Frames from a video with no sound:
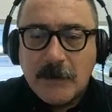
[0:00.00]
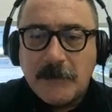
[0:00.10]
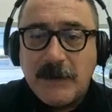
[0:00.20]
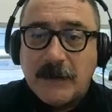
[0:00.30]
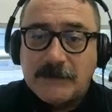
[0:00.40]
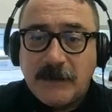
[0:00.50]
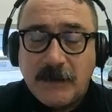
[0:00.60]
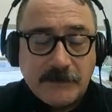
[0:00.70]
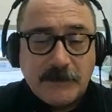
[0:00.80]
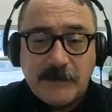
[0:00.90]
Mira, sí,
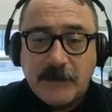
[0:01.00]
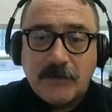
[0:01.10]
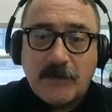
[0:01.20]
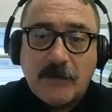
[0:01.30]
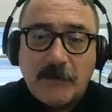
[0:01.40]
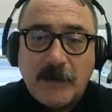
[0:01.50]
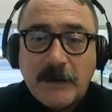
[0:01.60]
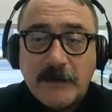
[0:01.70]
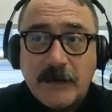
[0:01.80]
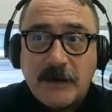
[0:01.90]
sí, sí.
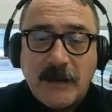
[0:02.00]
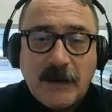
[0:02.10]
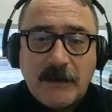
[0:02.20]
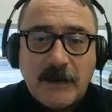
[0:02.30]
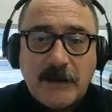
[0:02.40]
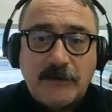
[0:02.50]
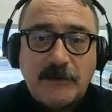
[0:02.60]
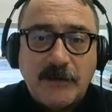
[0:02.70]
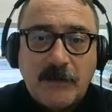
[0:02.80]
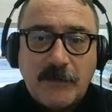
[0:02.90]
en realidad la,
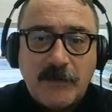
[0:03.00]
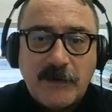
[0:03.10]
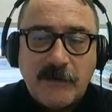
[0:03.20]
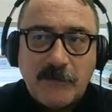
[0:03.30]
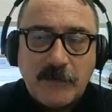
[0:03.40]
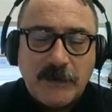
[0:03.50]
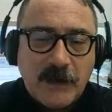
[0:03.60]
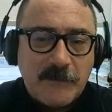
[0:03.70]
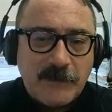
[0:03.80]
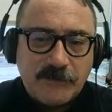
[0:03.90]
gestión del ruido a nivel
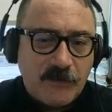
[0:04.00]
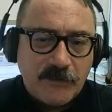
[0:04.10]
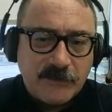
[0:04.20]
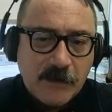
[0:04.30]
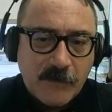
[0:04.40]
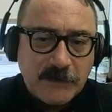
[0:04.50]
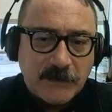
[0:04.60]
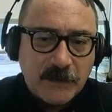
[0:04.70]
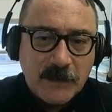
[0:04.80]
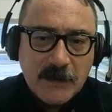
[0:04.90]
mundial empezó en los años
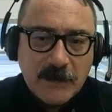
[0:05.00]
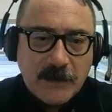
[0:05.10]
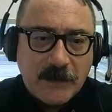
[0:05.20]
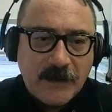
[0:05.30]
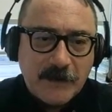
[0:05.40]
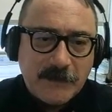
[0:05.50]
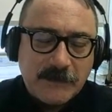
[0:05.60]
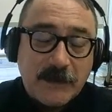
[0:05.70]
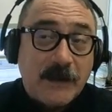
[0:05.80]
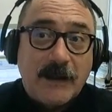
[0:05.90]
50, la
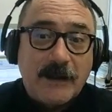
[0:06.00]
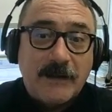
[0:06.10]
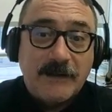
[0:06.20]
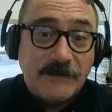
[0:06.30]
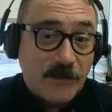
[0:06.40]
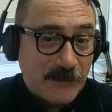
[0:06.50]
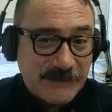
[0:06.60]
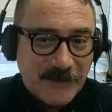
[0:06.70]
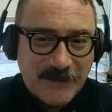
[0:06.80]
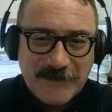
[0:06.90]
década, en el siglo
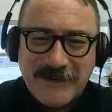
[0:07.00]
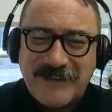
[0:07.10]
pasado.